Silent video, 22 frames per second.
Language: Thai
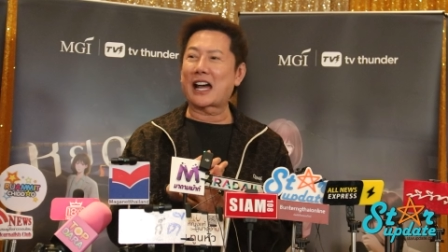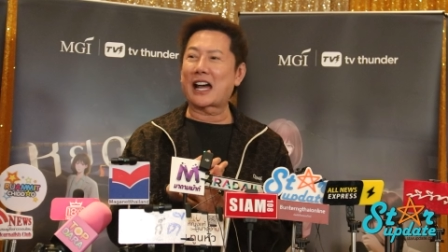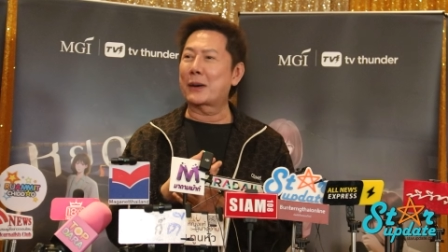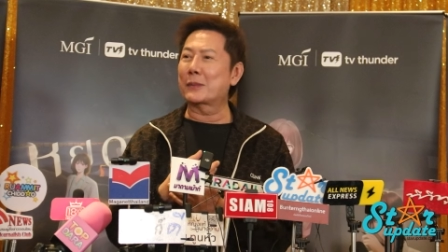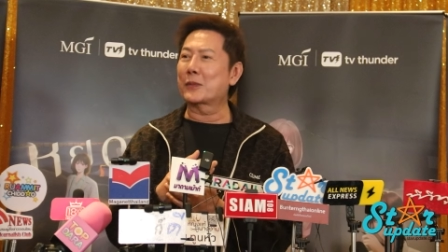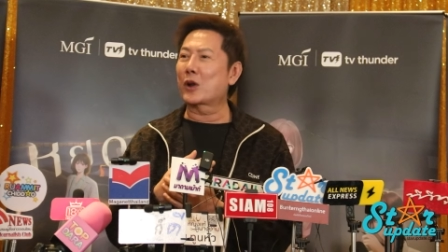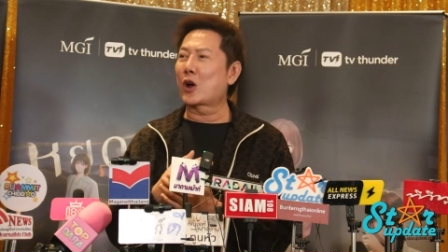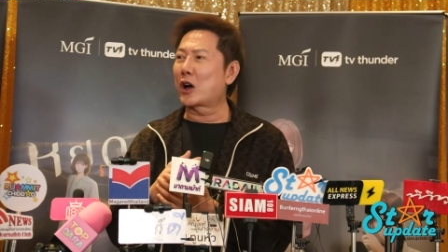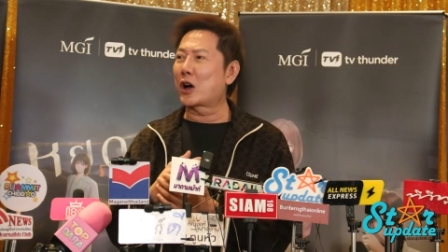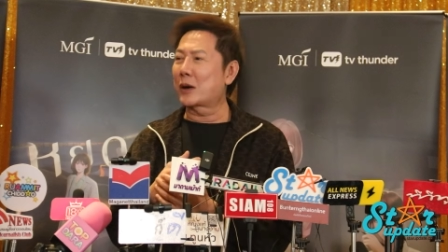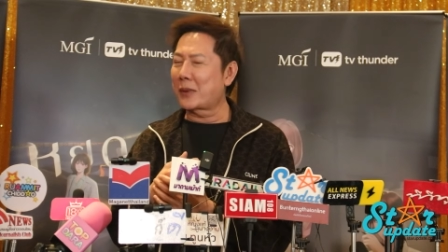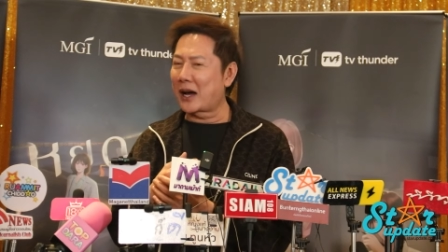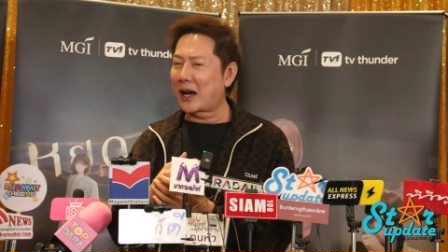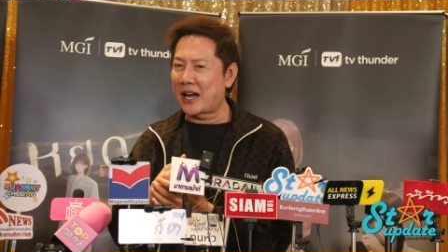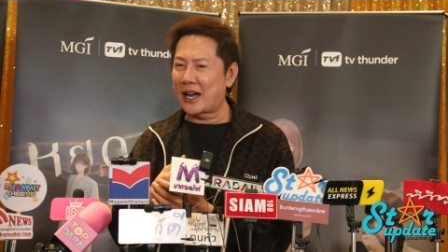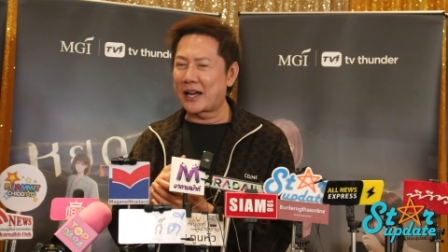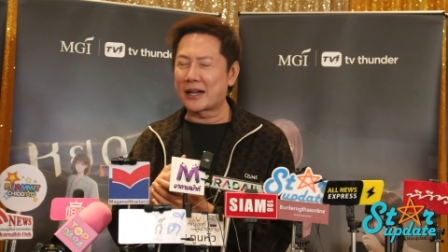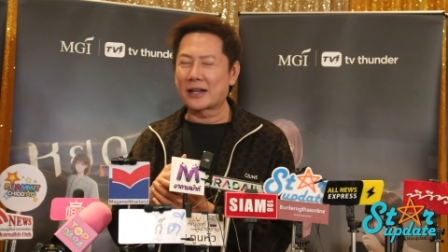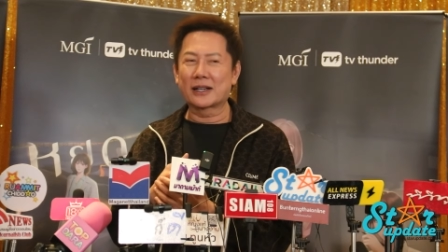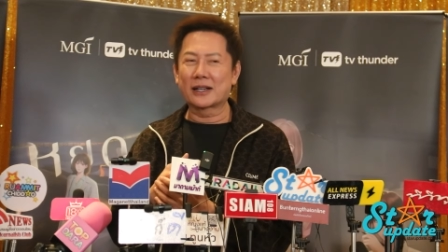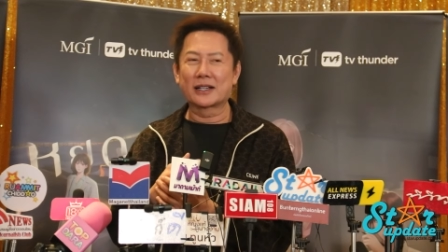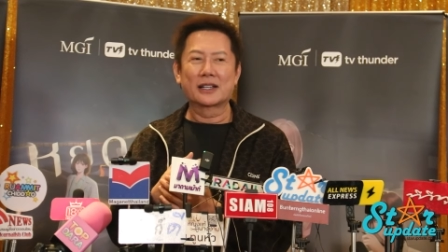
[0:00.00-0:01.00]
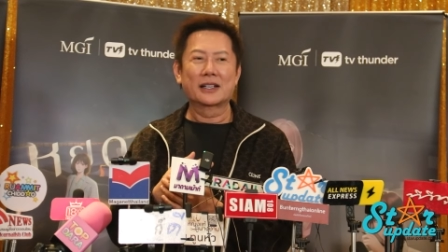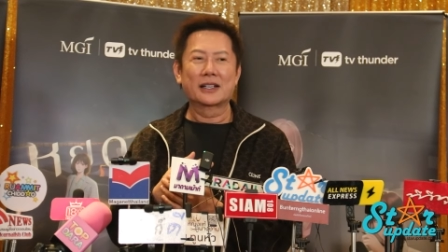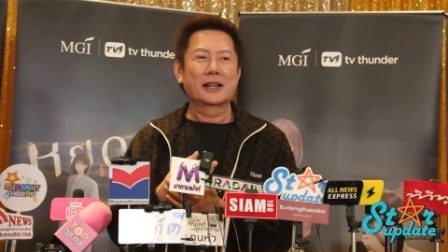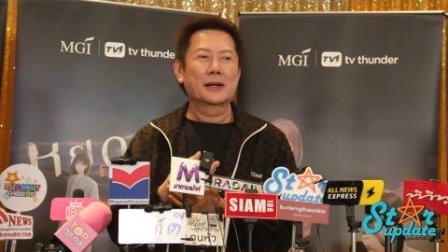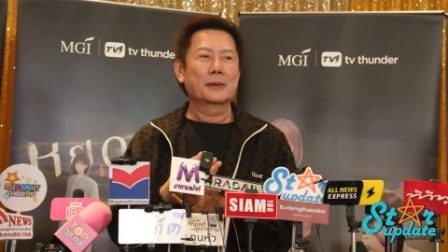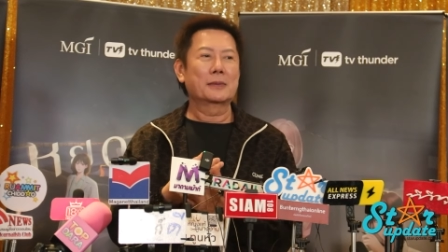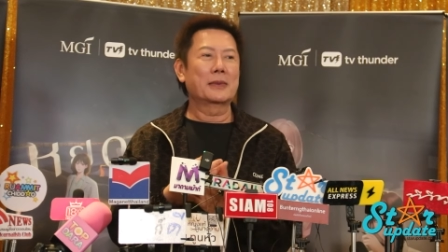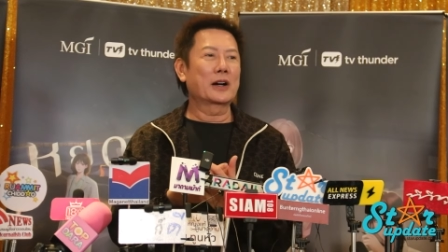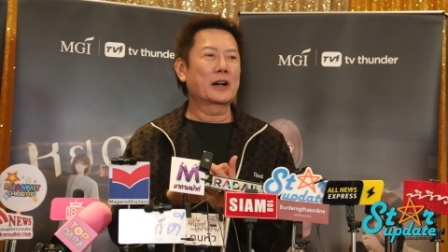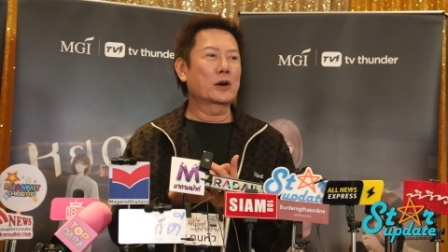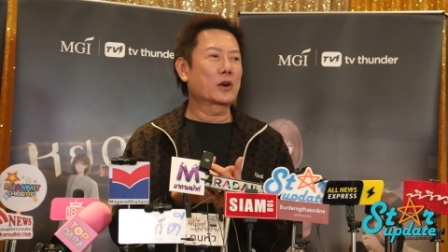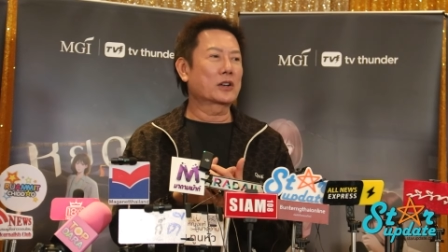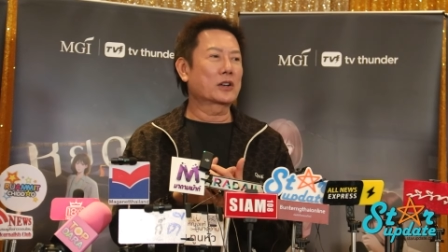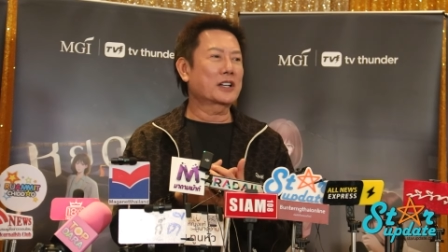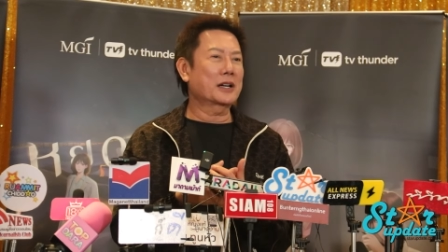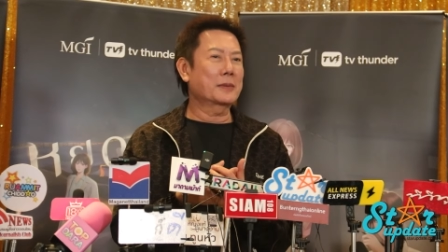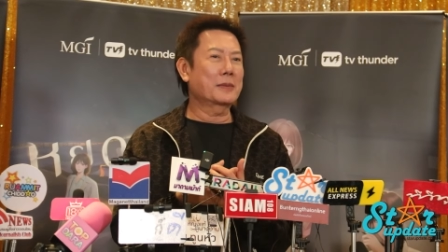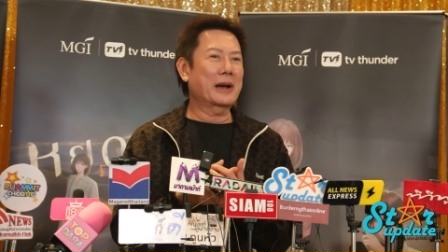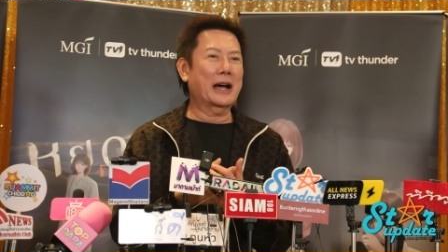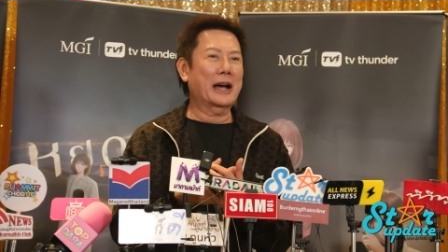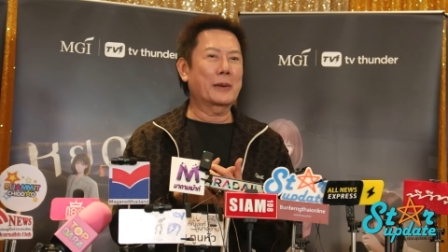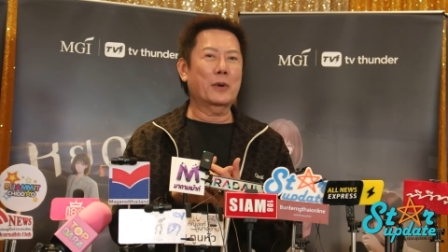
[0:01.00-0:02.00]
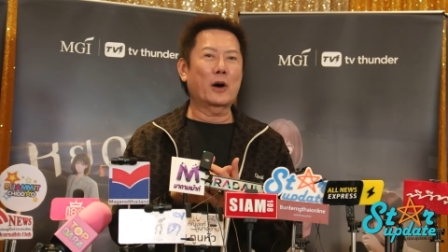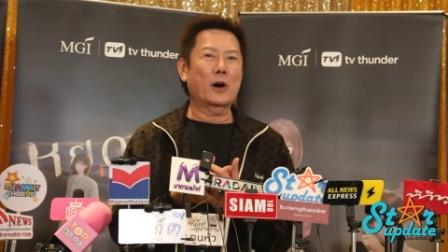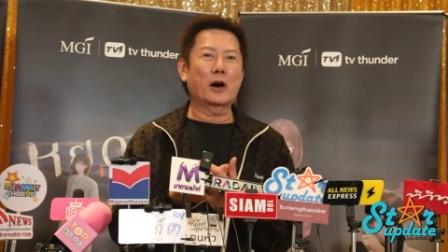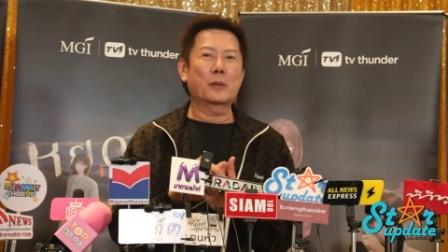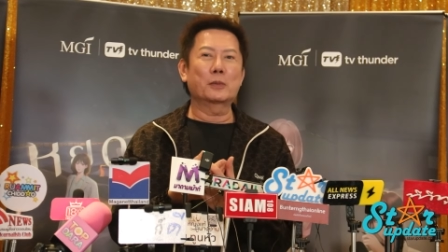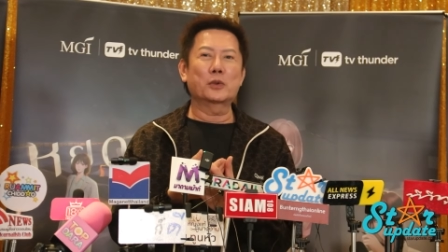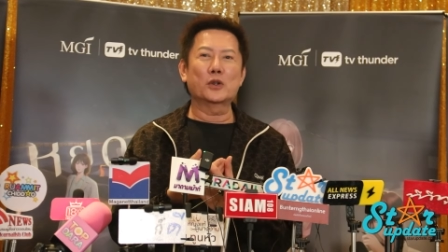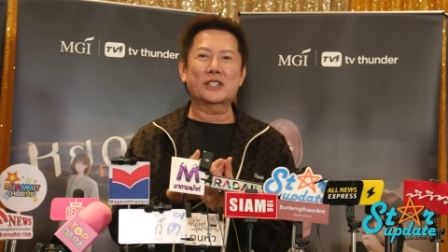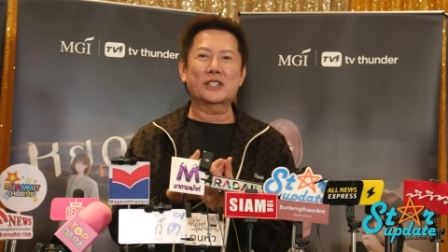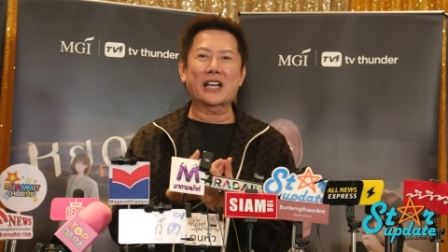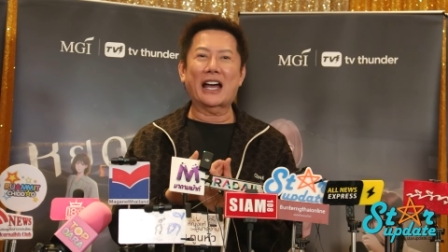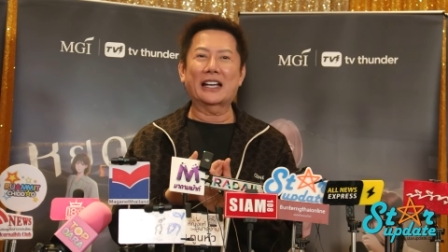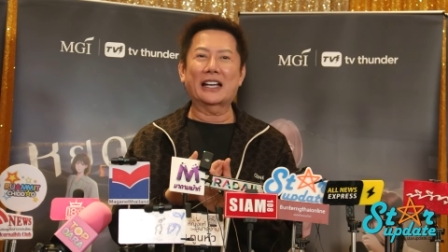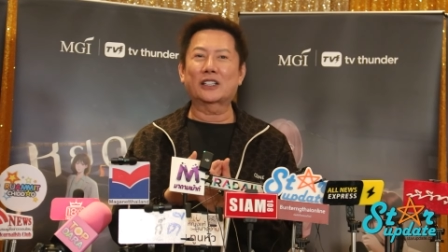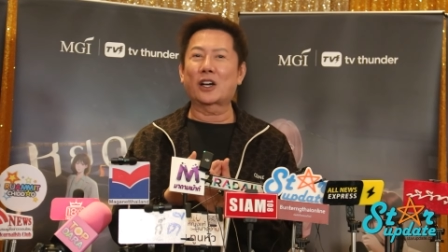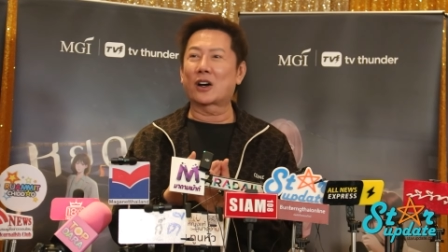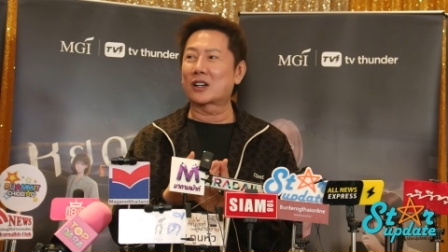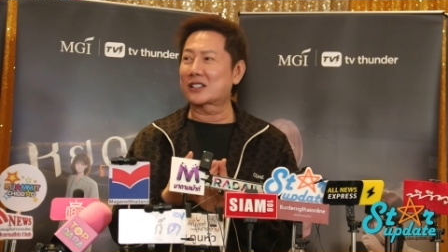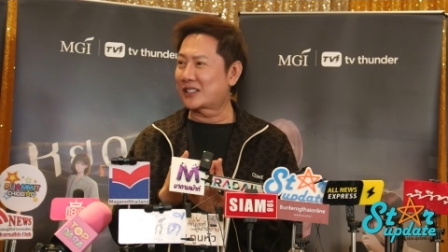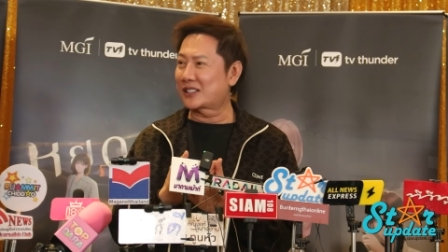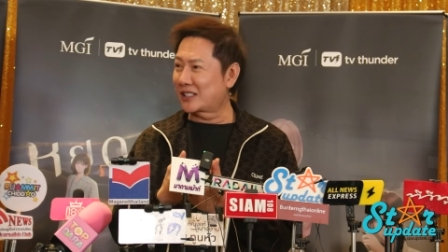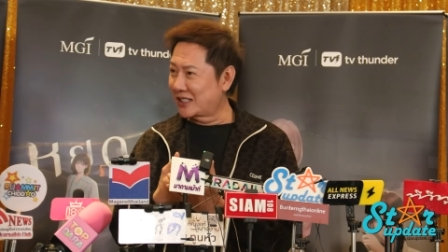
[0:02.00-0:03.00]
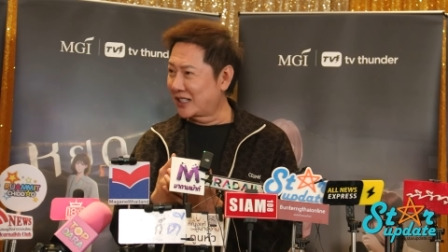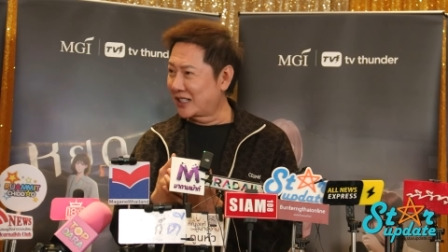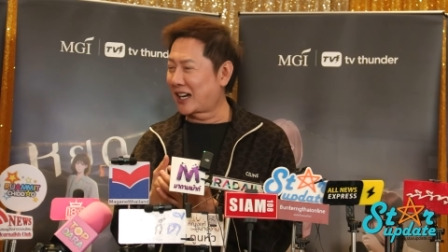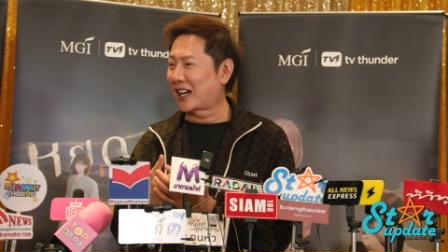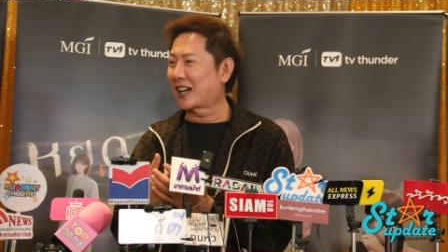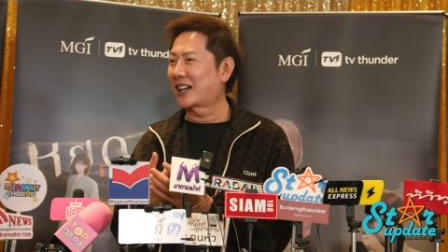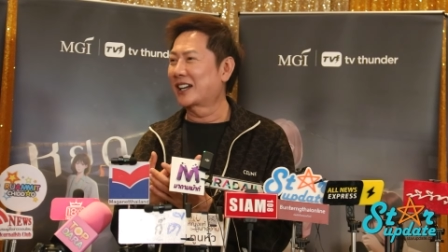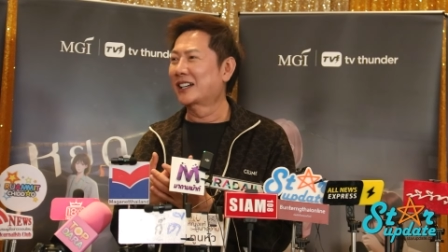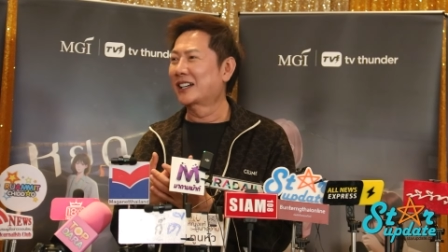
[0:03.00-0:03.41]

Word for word: สามล้อบ้าง บางคนก็มาพร้อมผู้ชายถอดเสื้อ